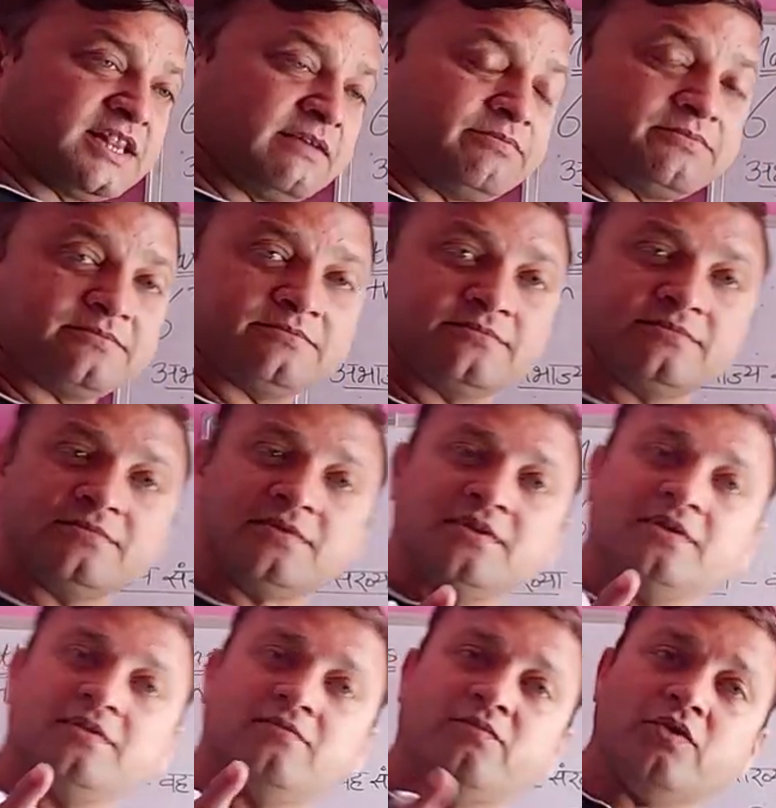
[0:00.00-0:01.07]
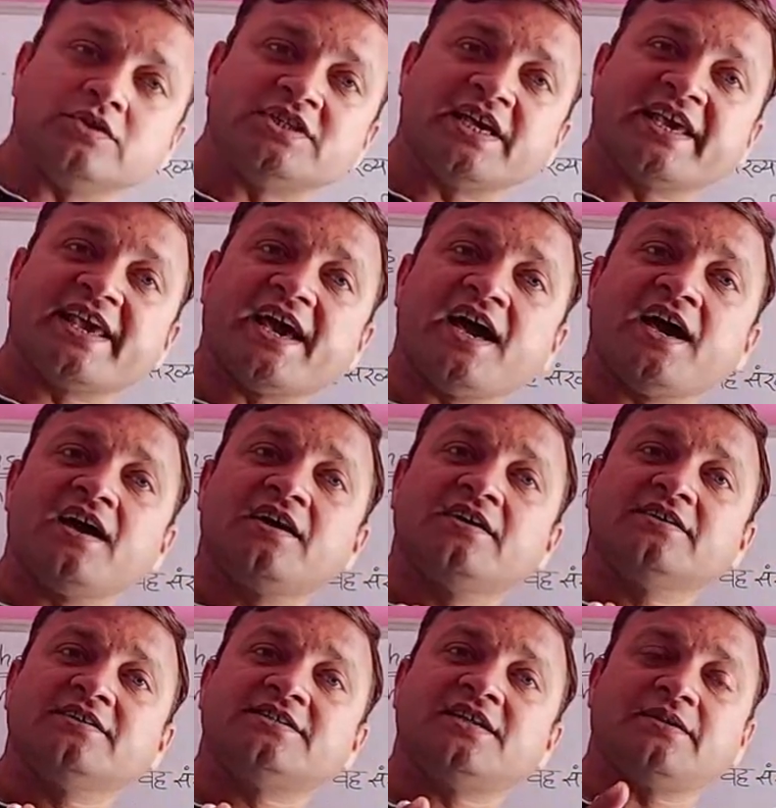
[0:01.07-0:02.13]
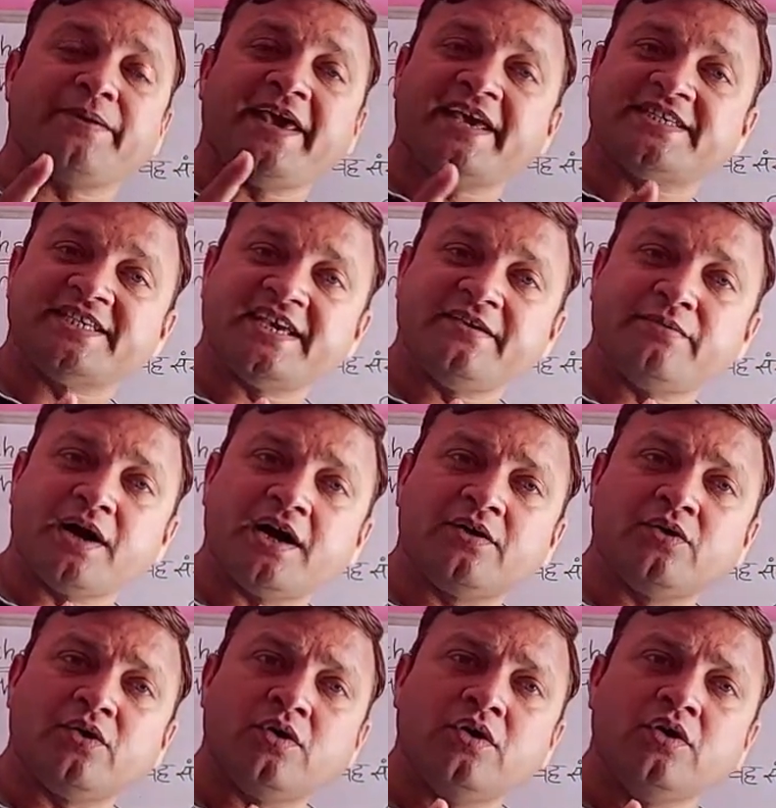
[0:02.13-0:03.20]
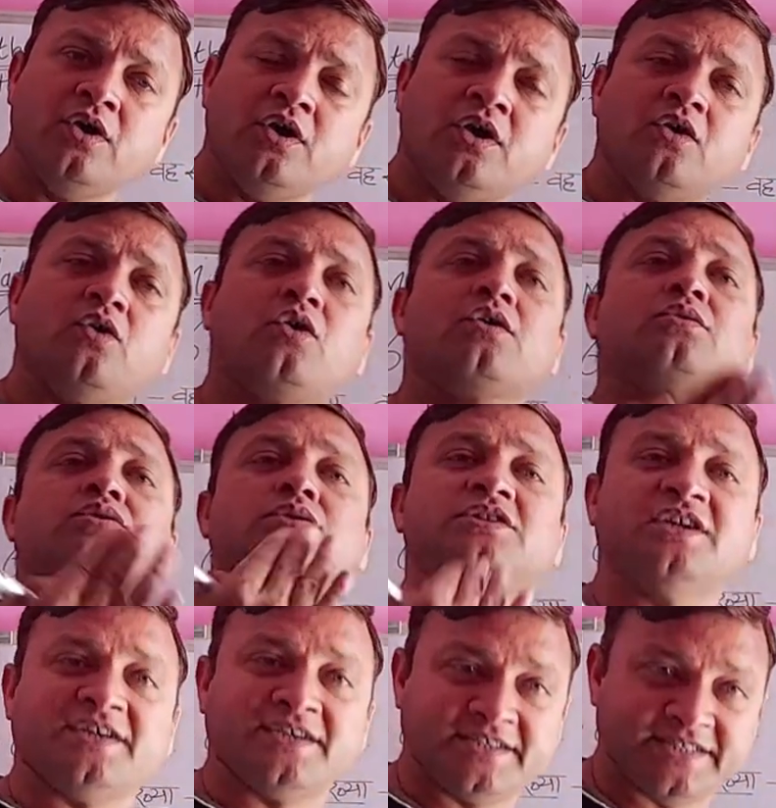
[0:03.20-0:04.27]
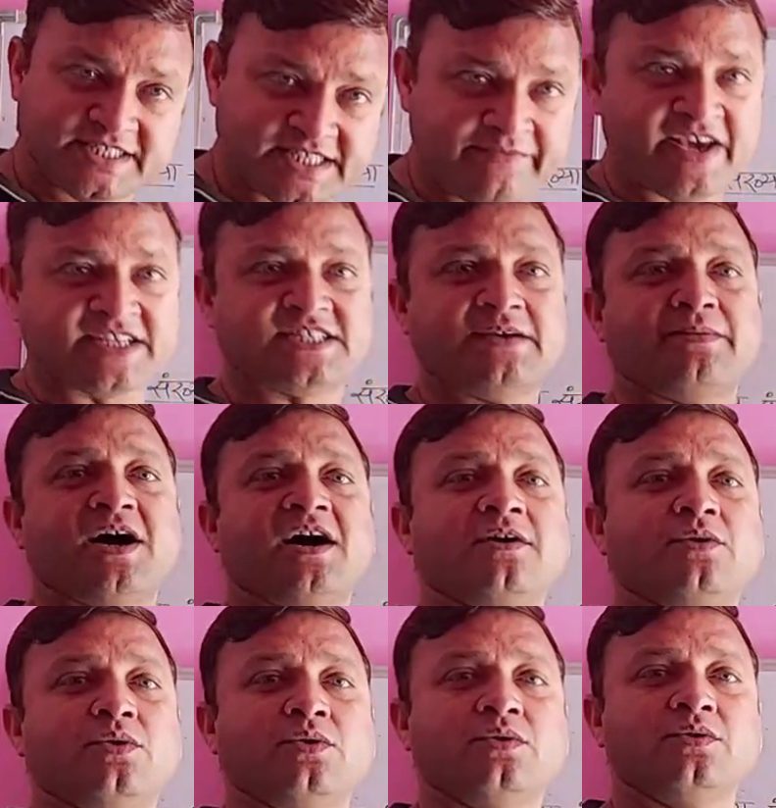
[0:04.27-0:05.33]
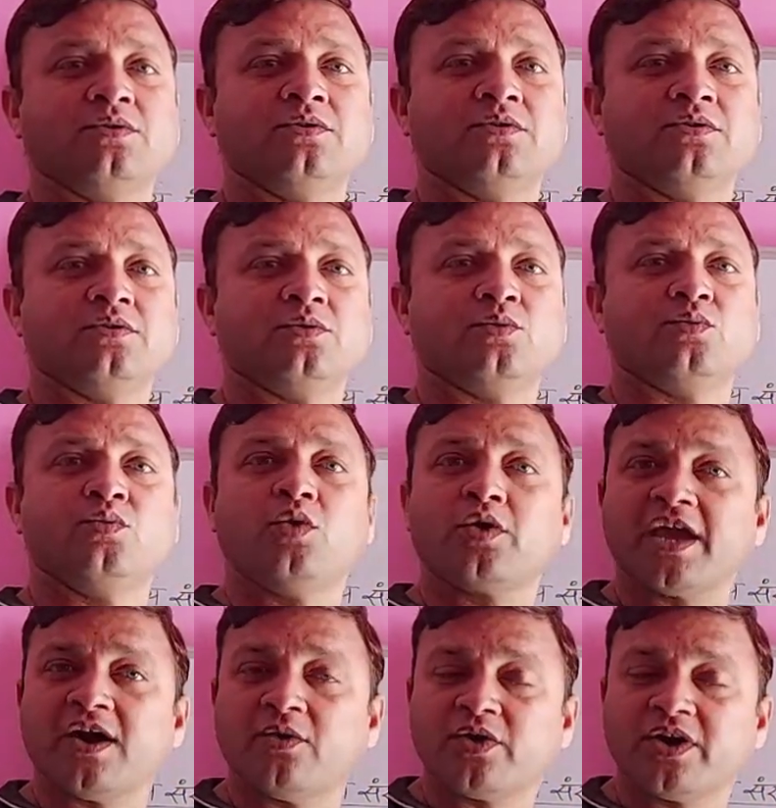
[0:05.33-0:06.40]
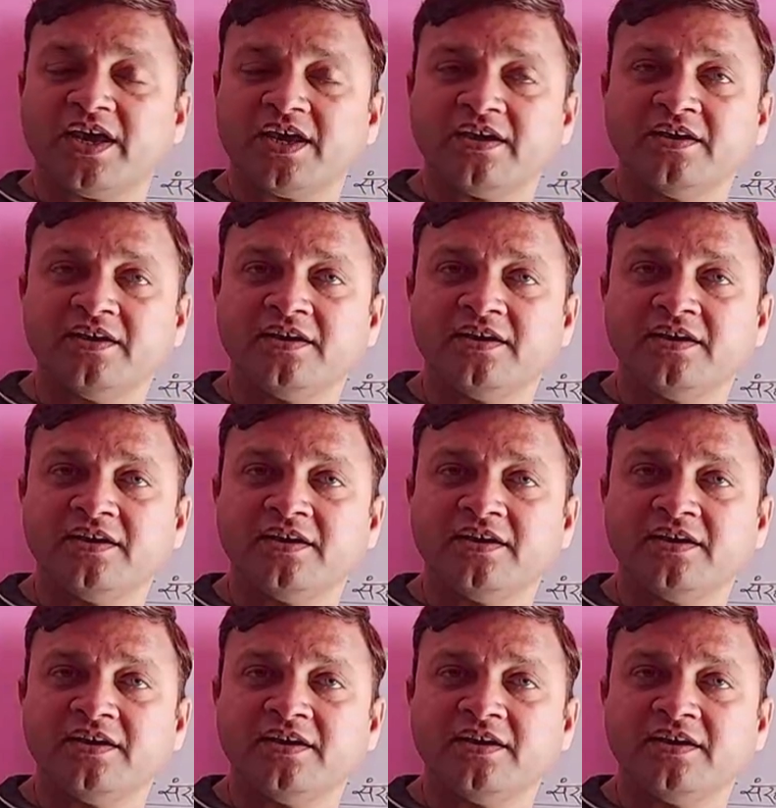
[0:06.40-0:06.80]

मतलब वो संख्या सिर्फ एक से ही भाग हो और खुद समय से भाग हो वो क्या हो गई